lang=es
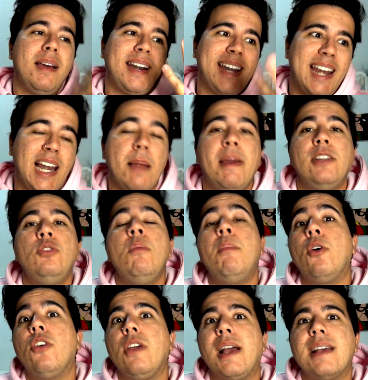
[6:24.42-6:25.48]
a reclamarte un
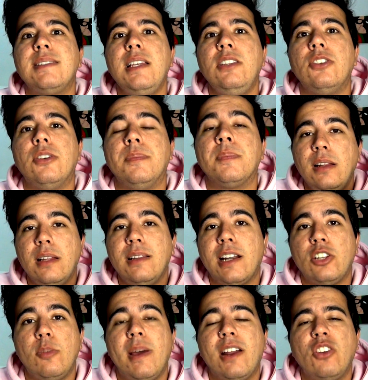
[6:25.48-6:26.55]
poco de casito. intenta
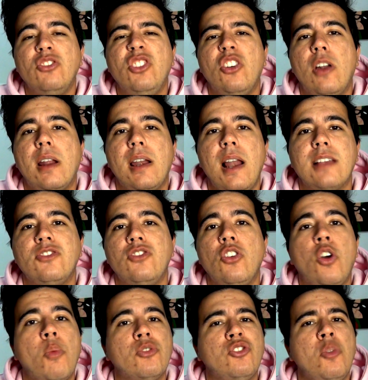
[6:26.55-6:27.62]
retomar contigo la relación
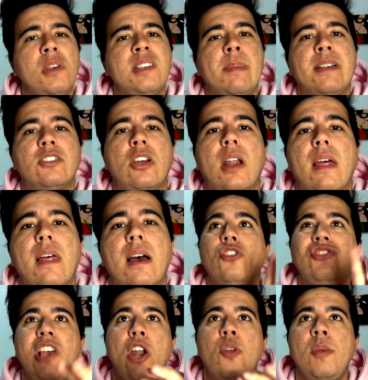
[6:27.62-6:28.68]
como si no hubiese pasado nada. O
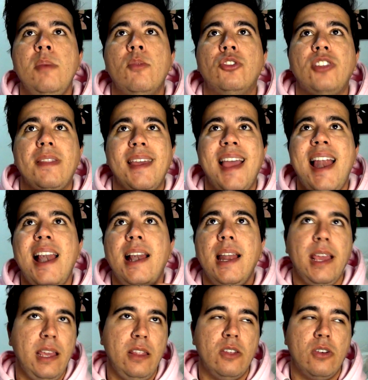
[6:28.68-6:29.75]
sea, lo mismo, te dejan
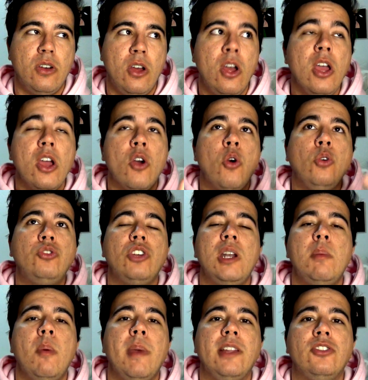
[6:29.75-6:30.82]
leído justo en
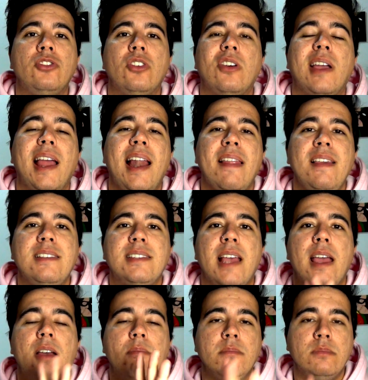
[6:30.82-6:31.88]
el momento que le
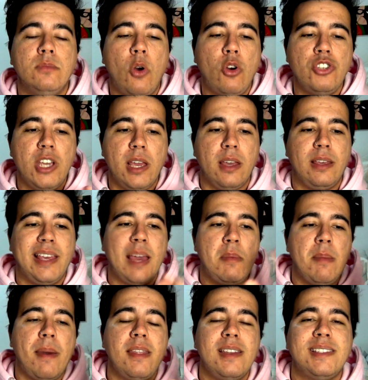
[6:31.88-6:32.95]
dices, mm, oye, que
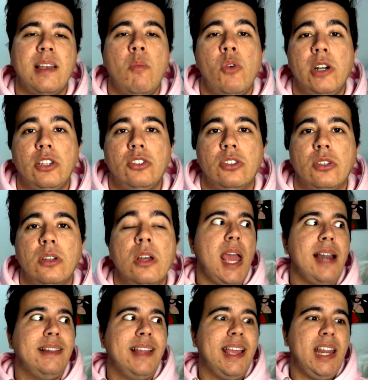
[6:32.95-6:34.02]
mi padre se ha muerto, y
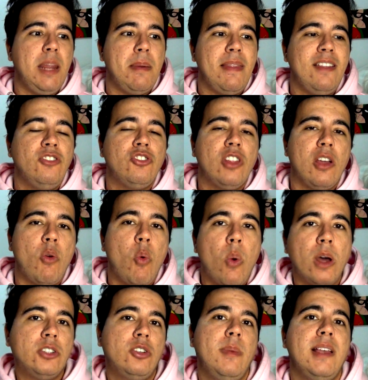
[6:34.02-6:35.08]
él te escribe dentro de
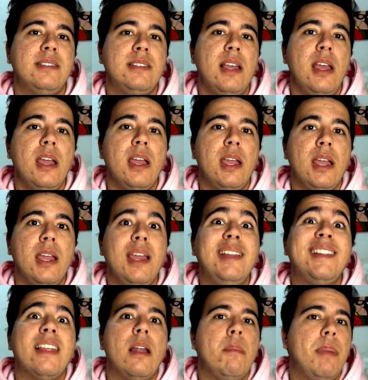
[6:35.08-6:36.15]
cuatro meses, y
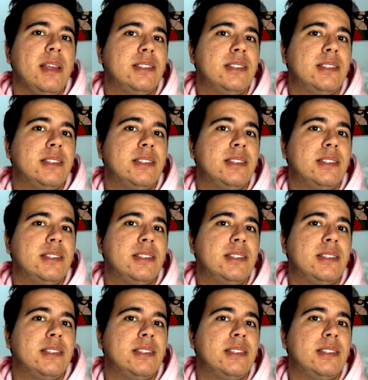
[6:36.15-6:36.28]
te da el